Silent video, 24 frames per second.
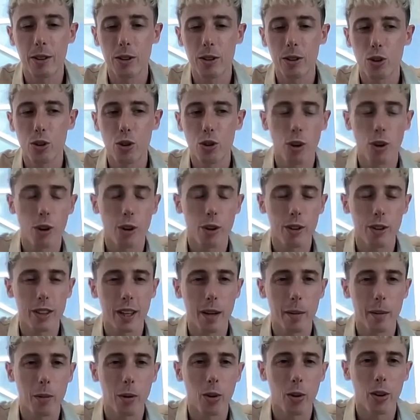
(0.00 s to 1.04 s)
ogni giorno
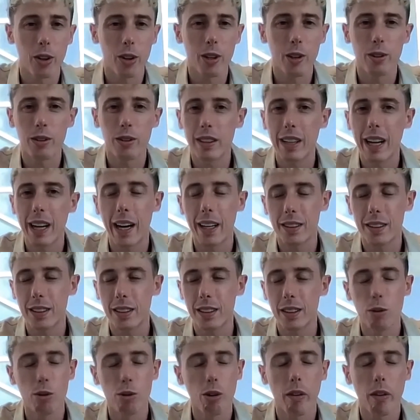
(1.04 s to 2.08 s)
siamo
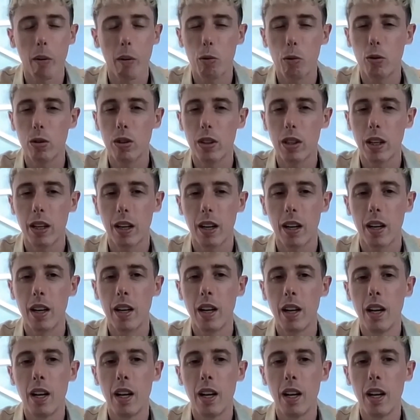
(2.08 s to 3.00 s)
inondati di nuova musica.